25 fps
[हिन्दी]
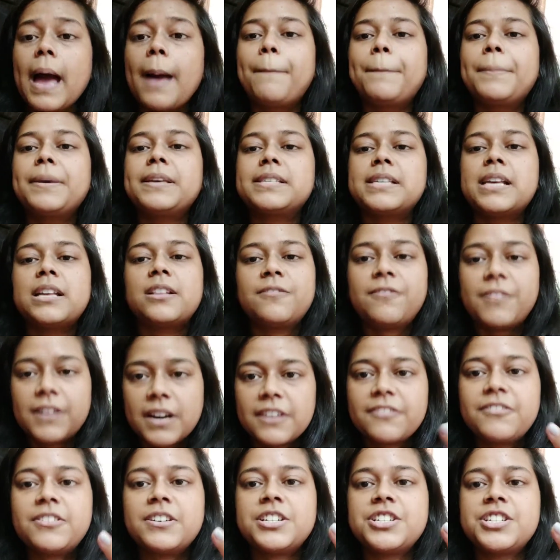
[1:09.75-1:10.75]
आपके साथ
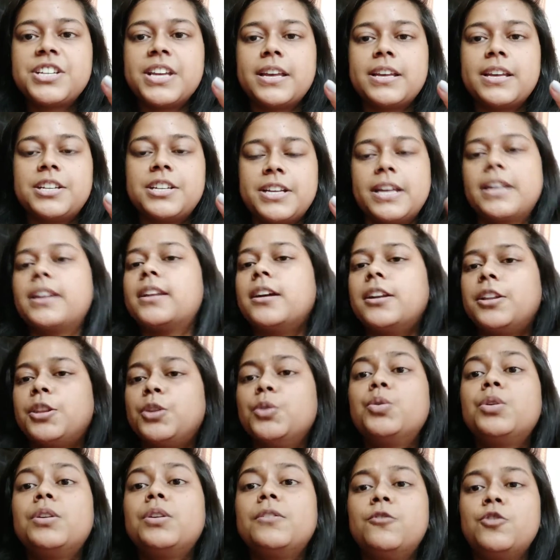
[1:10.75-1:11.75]
फटाफट शेयर
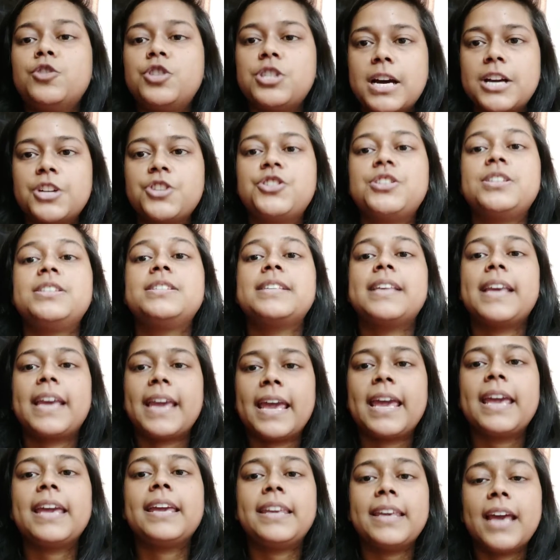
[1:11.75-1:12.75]
करती हूँ कि वो चार चीजें
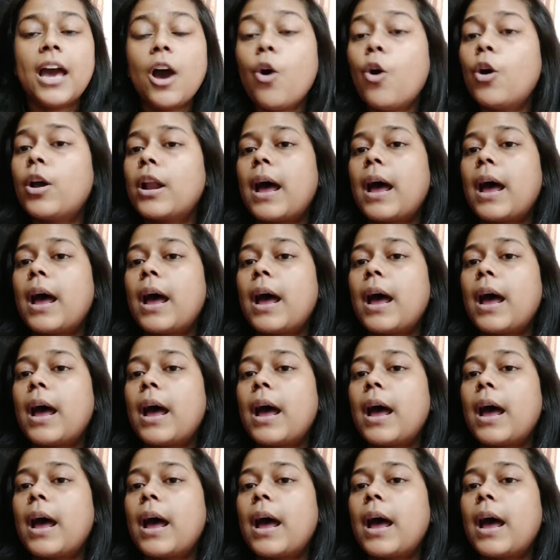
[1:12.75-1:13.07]
हैं क्या